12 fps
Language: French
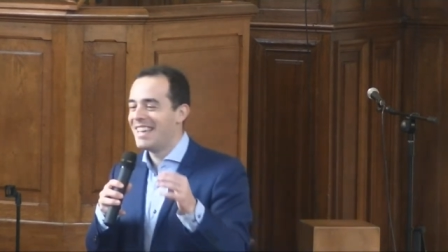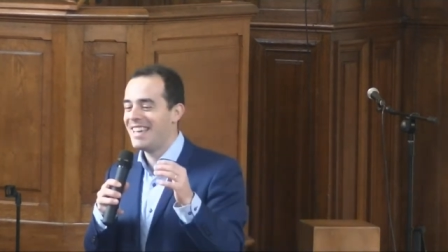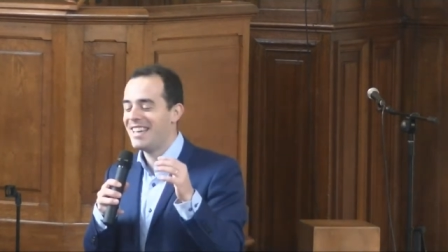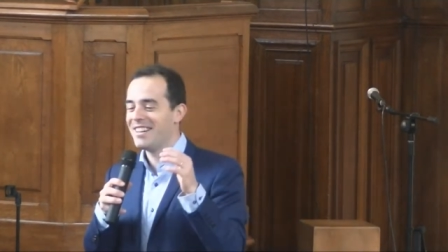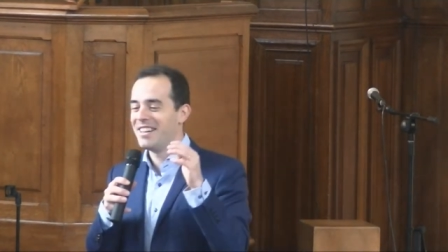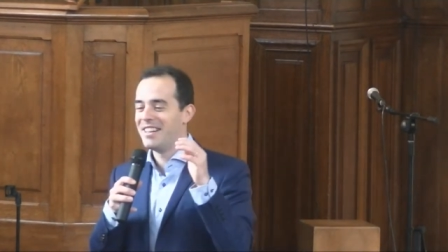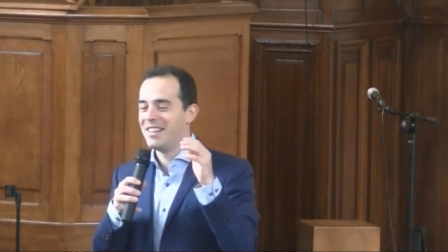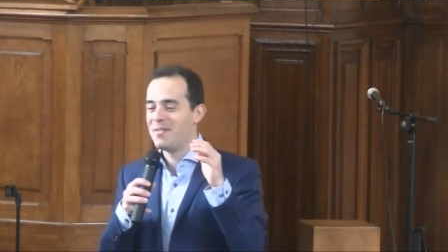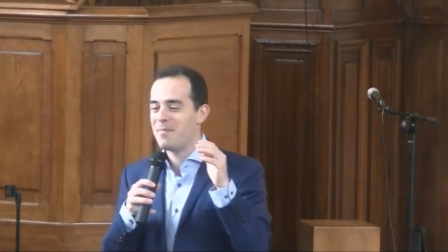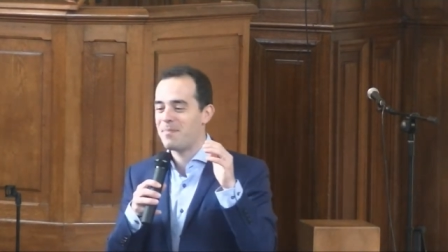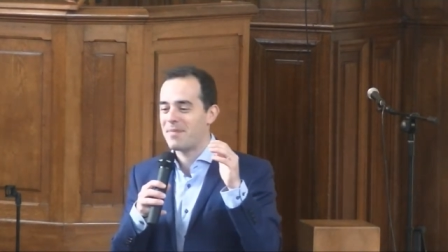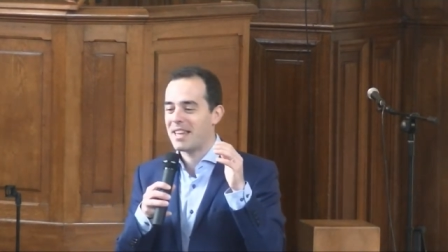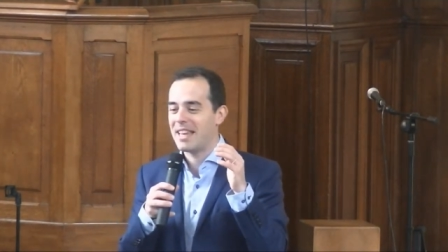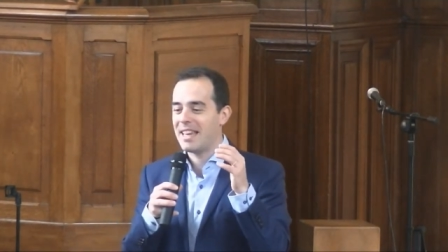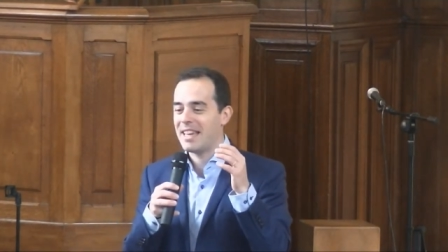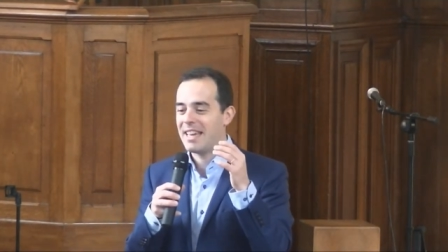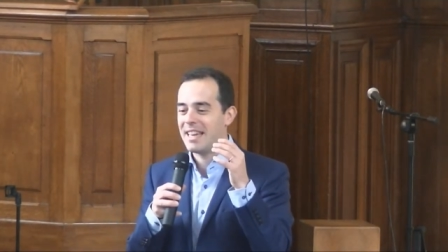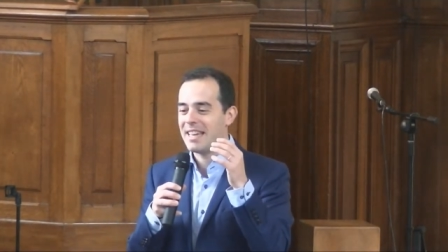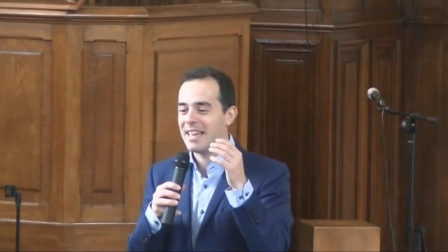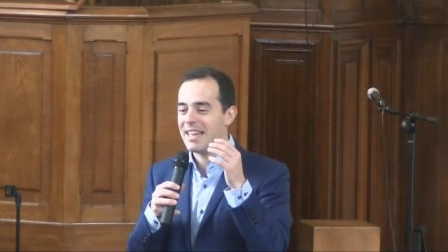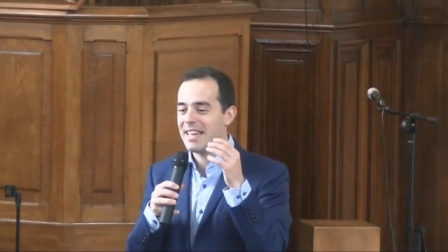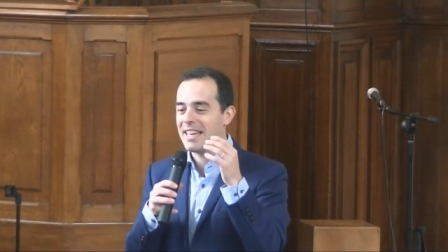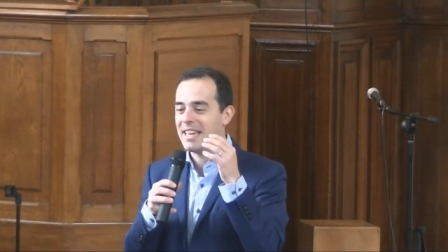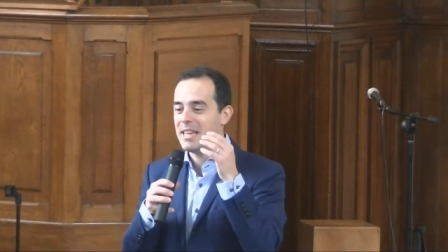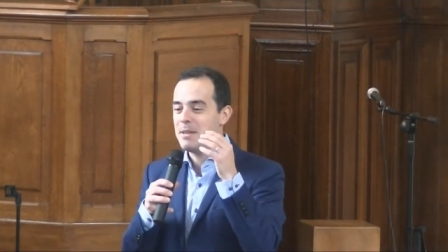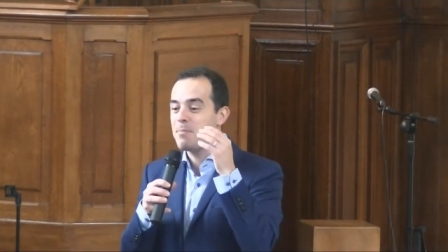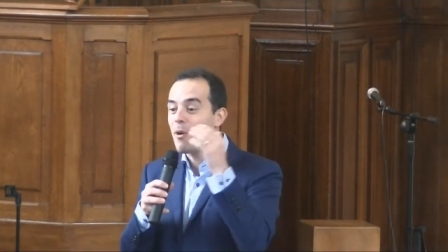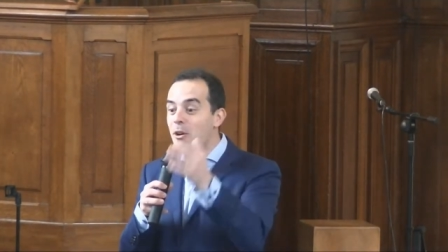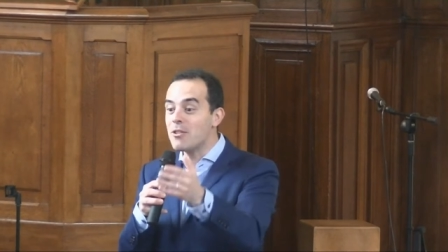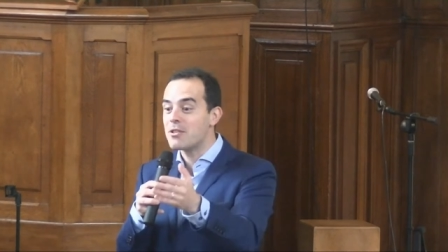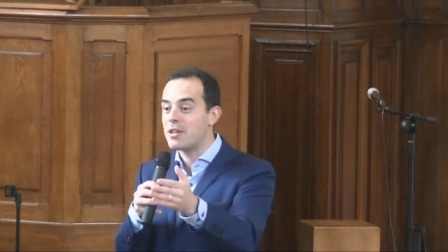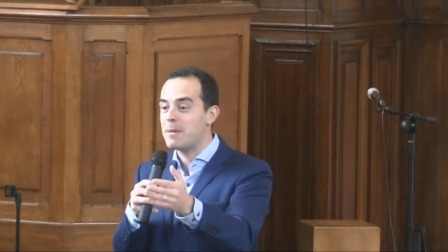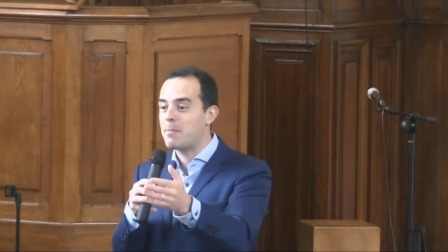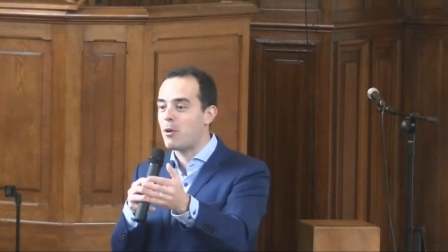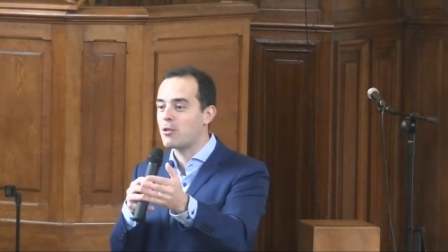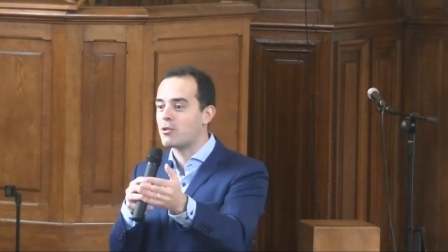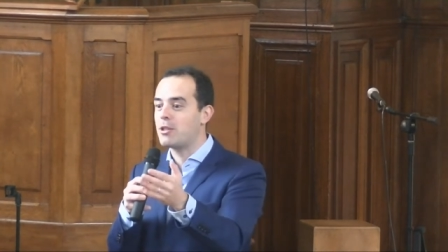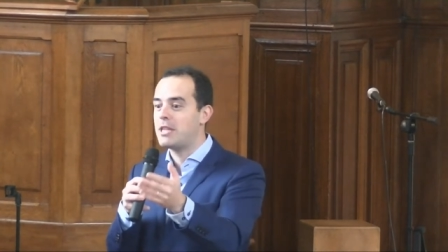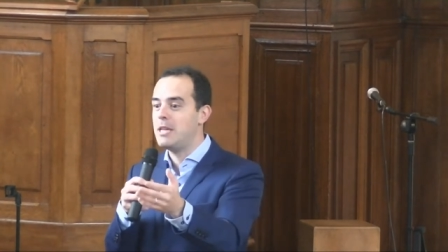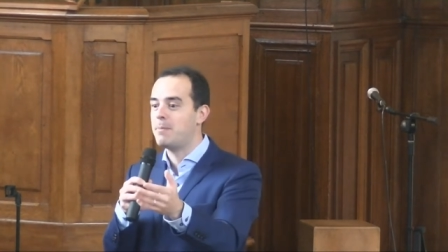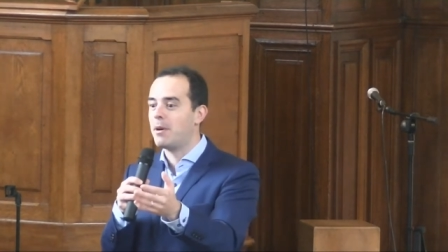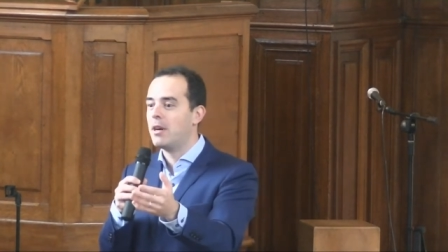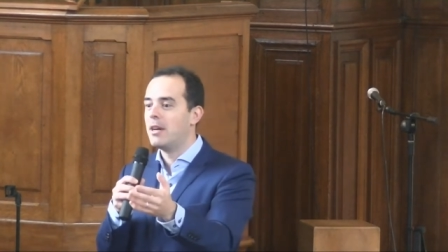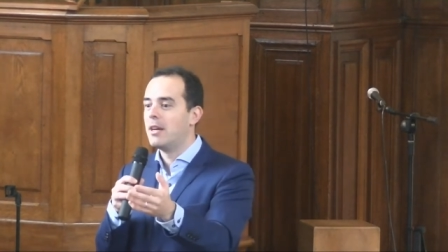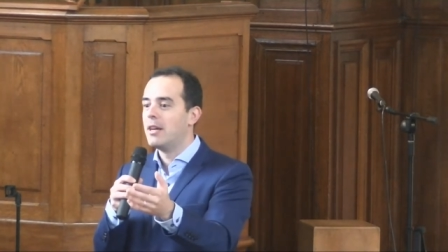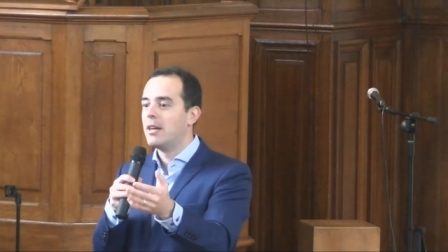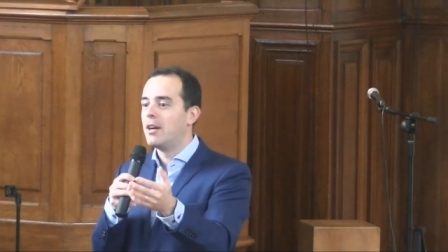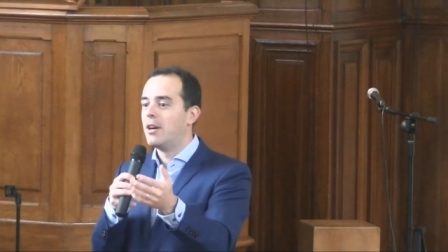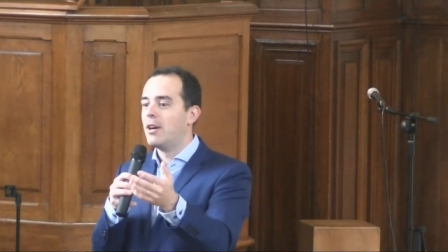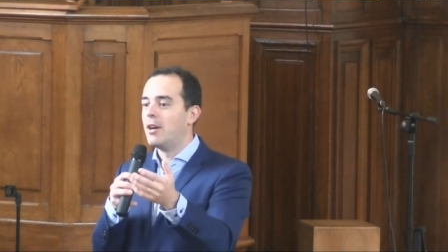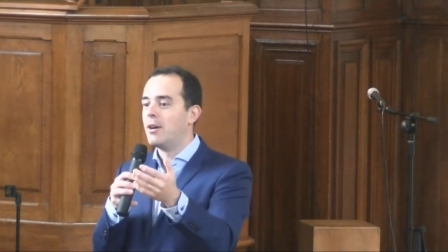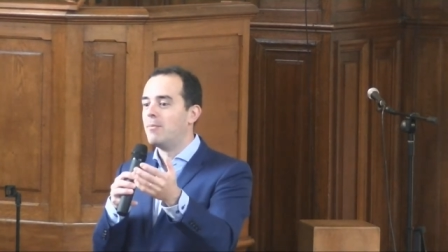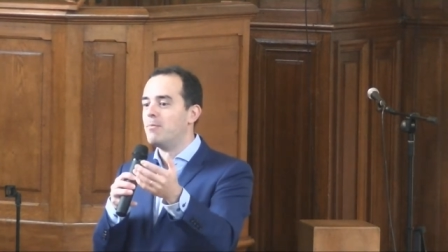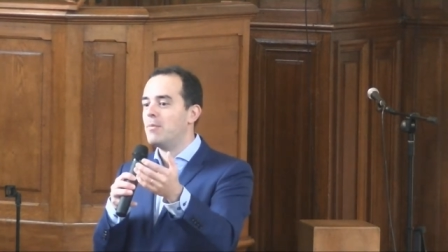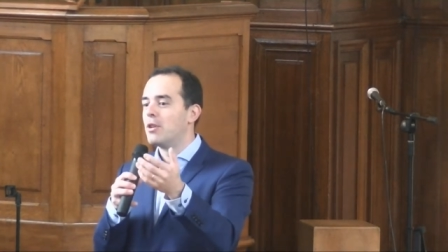et, et, et, et, il prend ce, il prend ce type que,